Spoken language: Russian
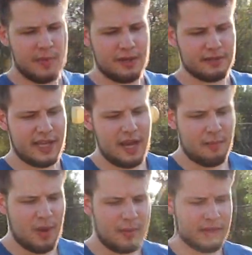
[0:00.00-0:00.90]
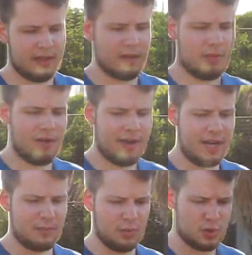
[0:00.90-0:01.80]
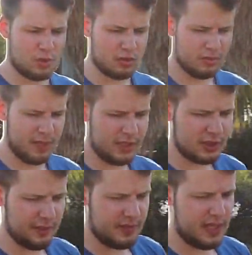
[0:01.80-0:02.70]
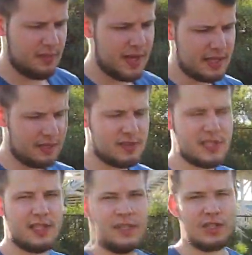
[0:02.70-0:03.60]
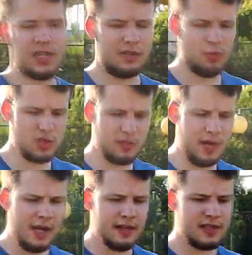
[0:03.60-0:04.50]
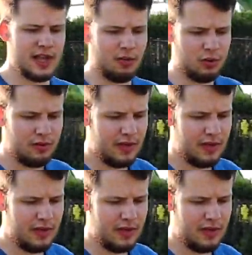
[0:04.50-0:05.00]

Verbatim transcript: Первый тайм, победа Шведа Баварии, плюс тотал меньше 3,5, коэффициент 1,68, ставлю